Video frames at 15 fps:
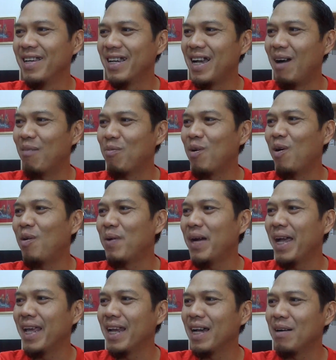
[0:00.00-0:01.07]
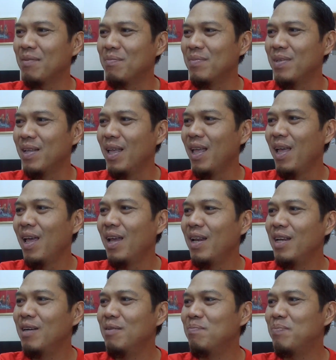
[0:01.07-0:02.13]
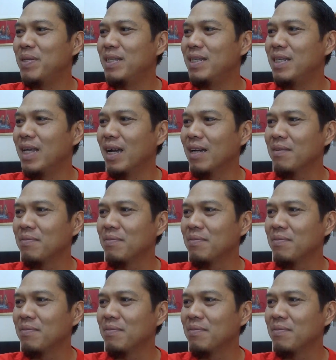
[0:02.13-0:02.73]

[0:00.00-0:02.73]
ครับขอไปนะครับ ลืมปิดเสียง